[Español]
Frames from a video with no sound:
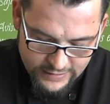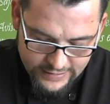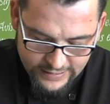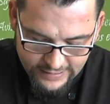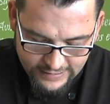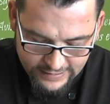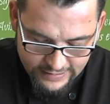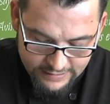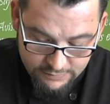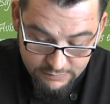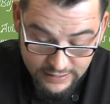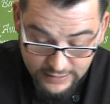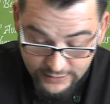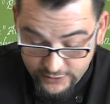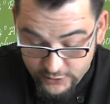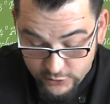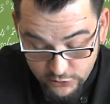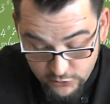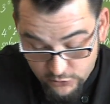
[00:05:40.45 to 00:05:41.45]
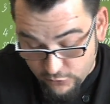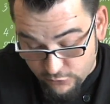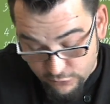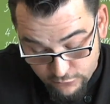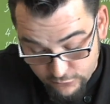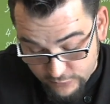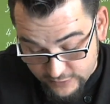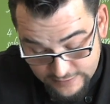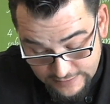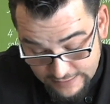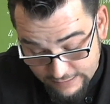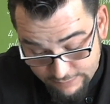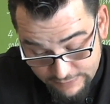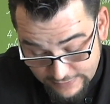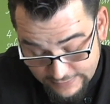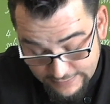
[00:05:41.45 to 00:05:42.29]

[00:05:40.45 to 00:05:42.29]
Eh, Mario está